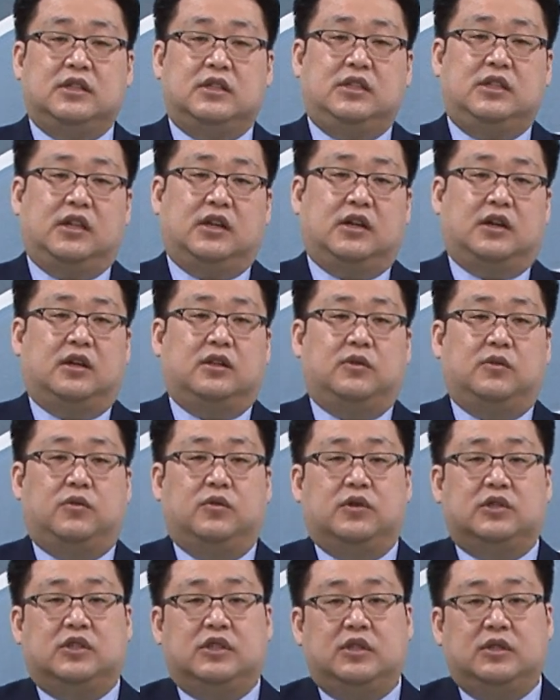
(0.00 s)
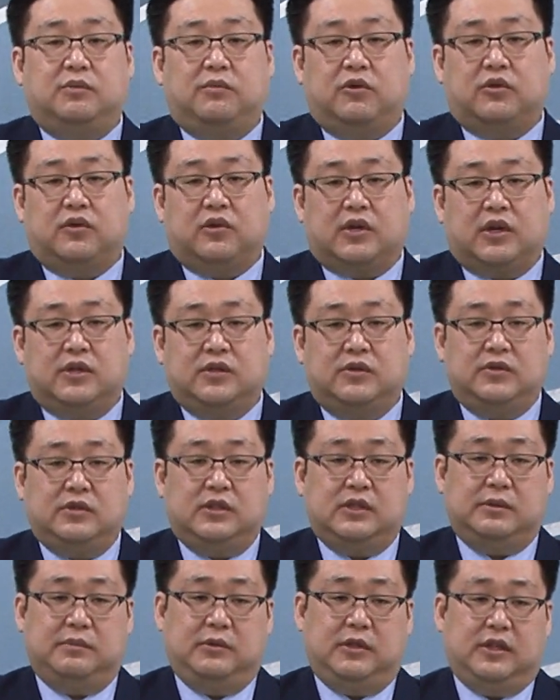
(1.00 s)
시대가 온 것을 목격할 수
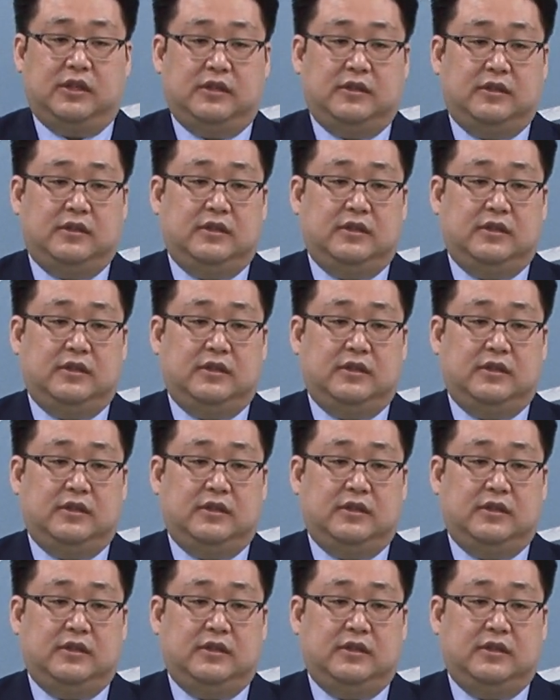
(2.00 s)
있습니다.